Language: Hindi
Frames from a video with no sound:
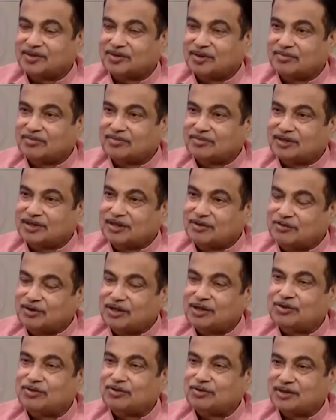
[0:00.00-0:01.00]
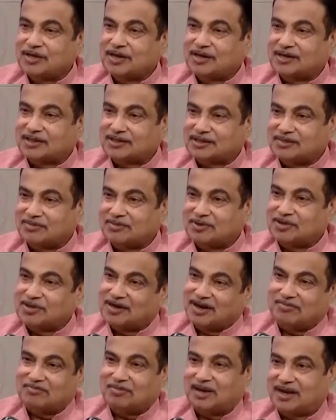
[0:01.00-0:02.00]
तो हम ड्यूटी जो होती है कस्टम
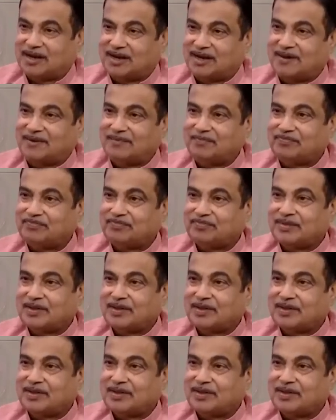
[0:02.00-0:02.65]
ड्यूटी हम भरेंगे